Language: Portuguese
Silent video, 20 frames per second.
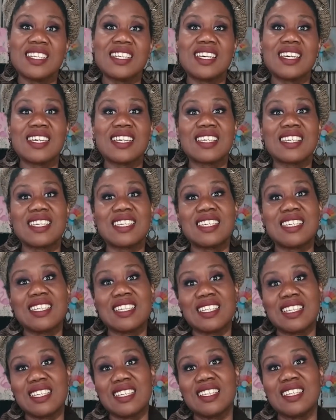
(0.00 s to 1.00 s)
Né,
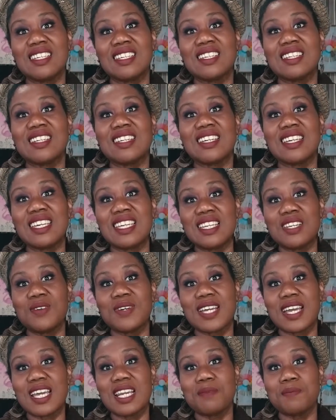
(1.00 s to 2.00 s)
que uh, ele
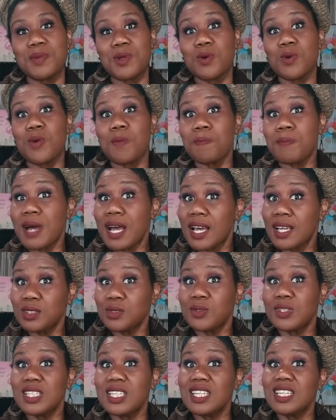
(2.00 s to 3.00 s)
é o cara
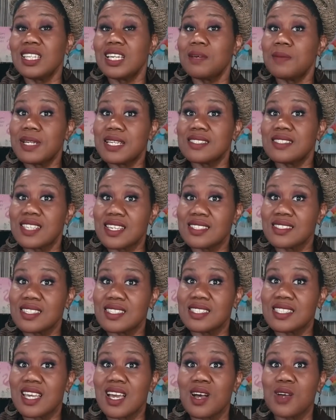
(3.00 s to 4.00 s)
preocupado em abraçar
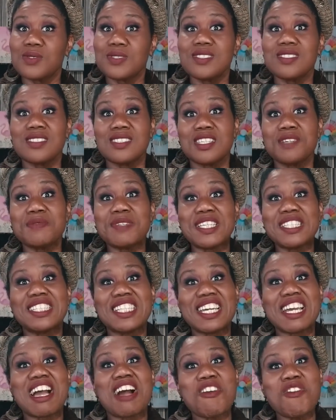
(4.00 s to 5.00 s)
essas causas e também
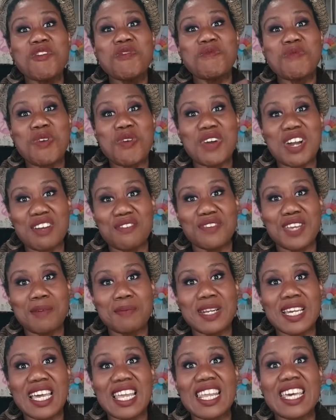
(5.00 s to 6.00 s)
entregar um bom
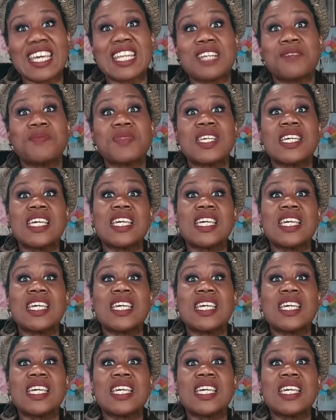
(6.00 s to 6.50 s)
café para a galera.